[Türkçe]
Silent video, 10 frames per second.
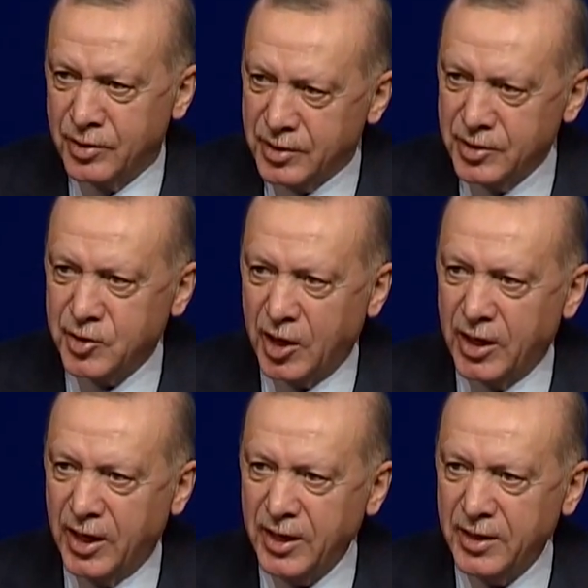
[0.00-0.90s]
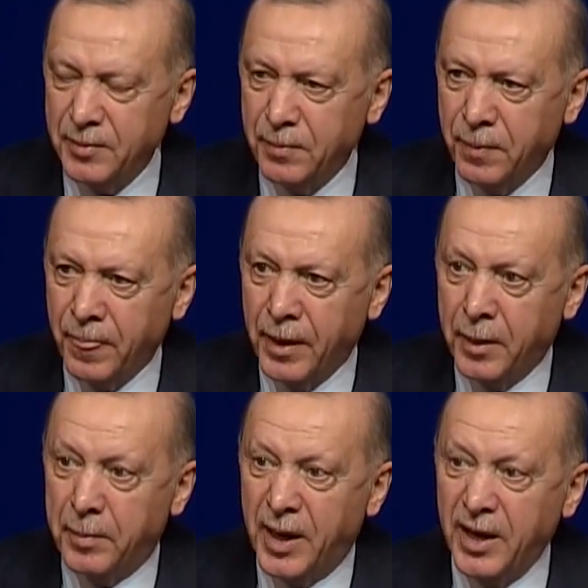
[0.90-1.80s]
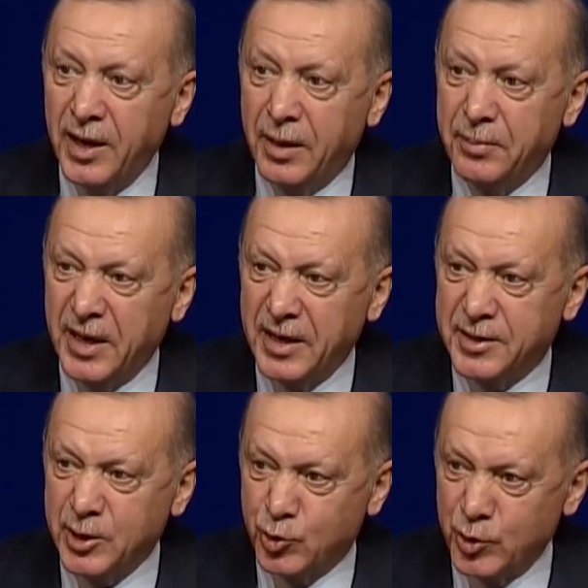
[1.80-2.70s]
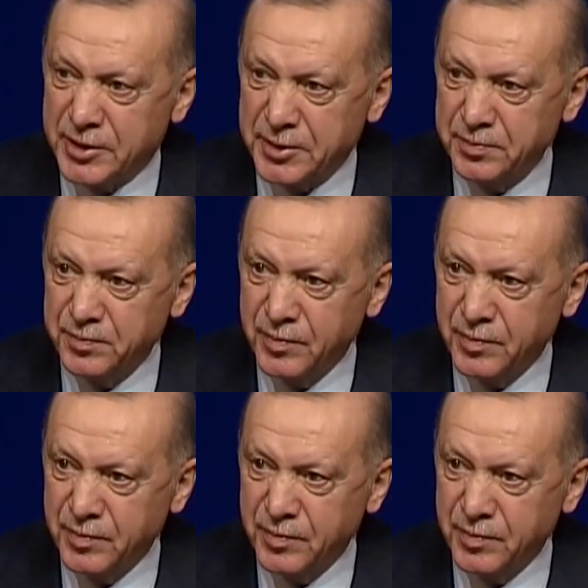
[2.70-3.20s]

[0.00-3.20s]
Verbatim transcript: İnşallah baharla birlikte turizm